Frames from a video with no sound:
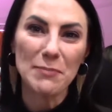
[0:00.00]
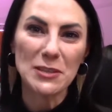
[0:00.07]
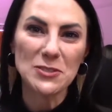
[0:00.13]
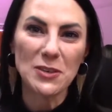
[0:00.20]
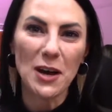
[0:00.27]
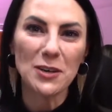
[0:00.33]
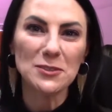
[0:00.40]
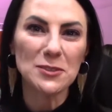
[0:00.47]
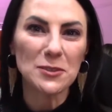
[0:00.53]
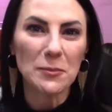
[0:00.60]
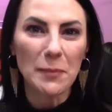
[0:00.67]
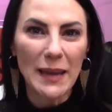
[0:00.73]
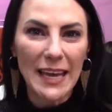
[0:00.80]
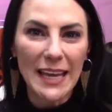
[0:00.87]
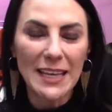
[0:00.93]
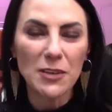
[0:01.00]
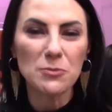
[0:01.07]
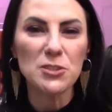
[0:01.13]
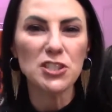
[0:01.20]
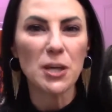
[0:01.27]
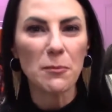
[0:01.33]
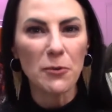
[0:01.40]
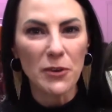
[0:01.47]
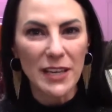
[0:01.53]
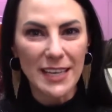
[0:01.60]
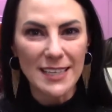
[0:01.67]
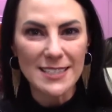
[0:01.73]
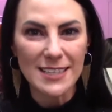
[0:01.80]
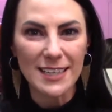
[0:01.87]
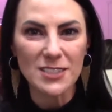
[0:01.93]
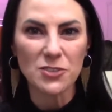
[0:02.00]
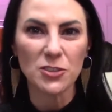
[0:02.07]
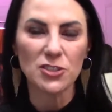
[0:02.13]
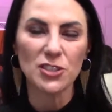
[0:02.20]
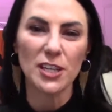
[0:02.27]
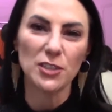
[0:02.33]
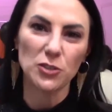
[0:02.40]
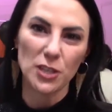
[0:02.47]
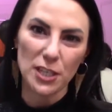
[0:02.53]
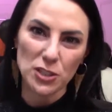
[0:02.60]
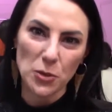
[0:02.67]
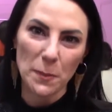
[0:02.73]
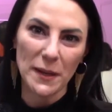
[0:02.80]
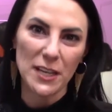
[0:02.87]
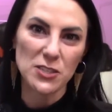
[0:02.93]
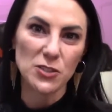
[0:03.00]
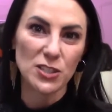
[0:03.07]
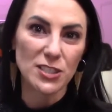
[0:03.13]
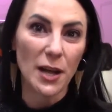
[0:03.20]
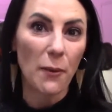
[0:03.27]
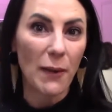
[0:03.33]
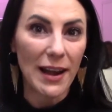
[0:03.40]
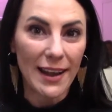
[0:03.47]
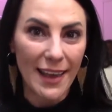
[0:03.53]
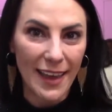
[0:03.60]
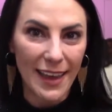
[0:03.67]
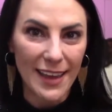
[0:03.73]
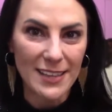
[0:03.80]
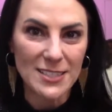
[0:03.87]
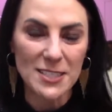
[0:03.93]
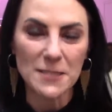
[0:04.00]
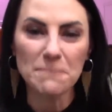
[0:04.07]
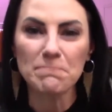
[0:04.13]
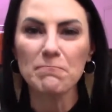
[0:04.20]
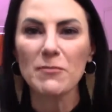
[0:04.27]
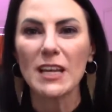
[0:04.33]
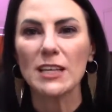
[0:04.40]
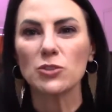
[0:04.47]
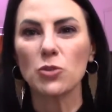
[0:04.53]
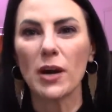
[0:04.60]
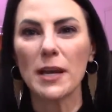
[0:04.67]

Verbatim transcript: pessoal, tudo bem? Eu me chamo Isa, sou diretora de operações da Quali Rede. Estou